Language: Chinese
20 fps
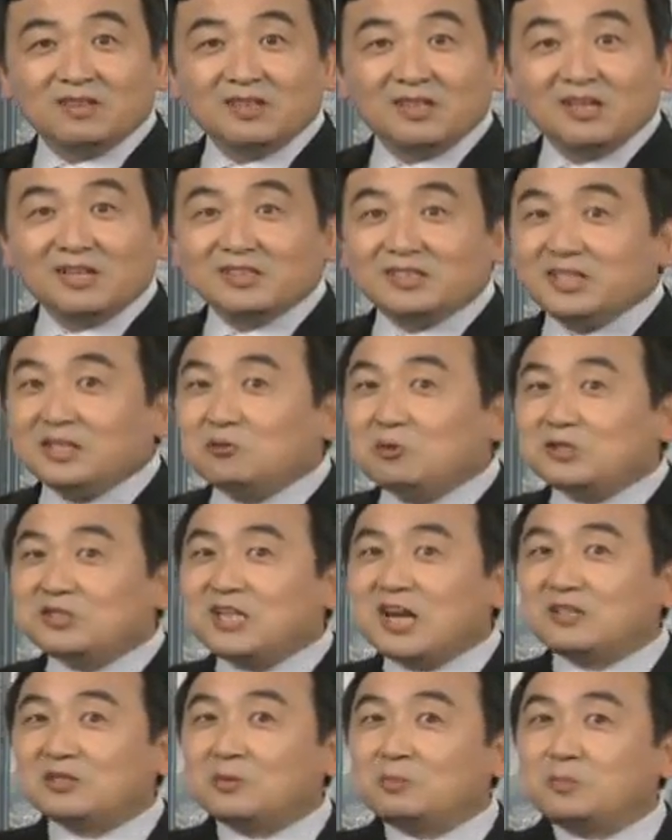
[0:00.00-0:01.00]
结果
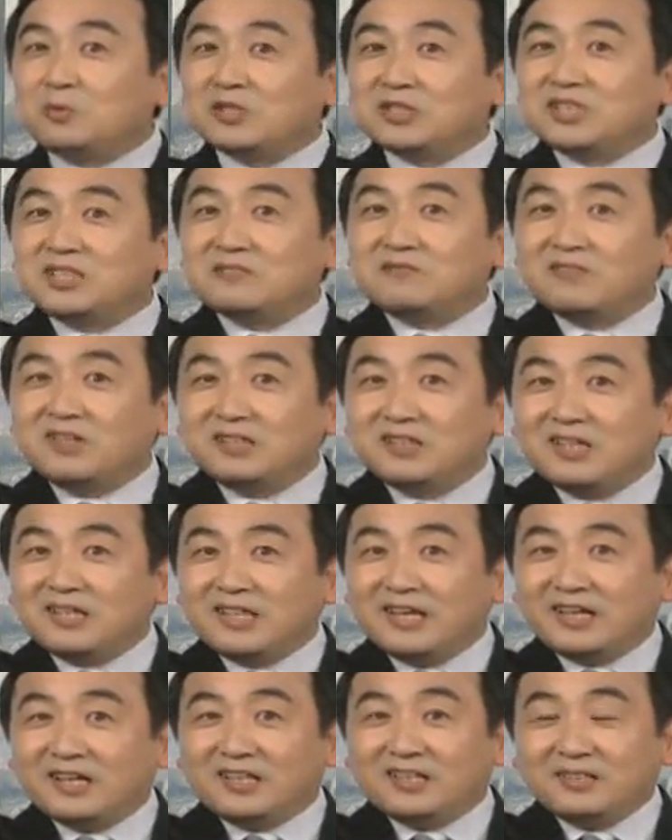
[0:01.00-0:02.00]
上头播新闻的
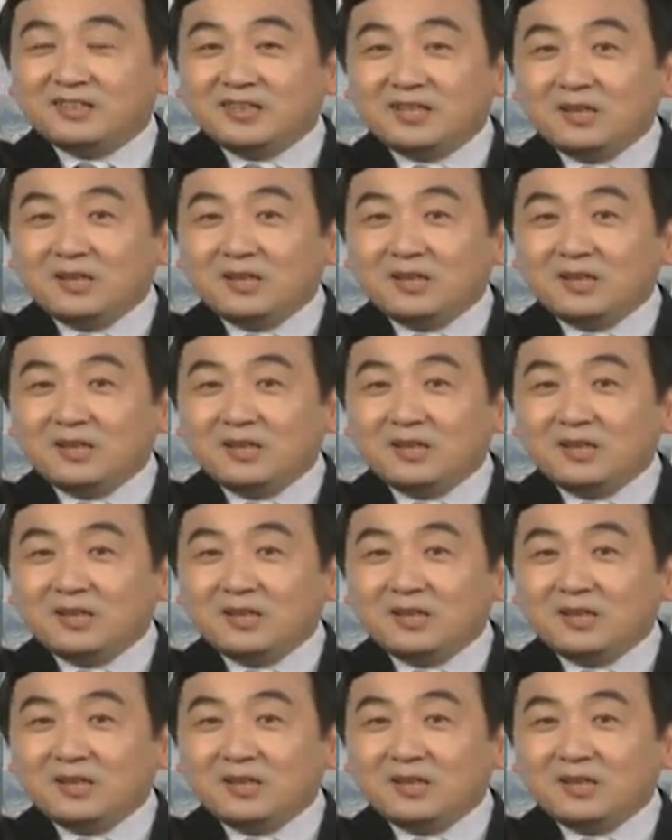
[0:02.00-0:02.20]
那个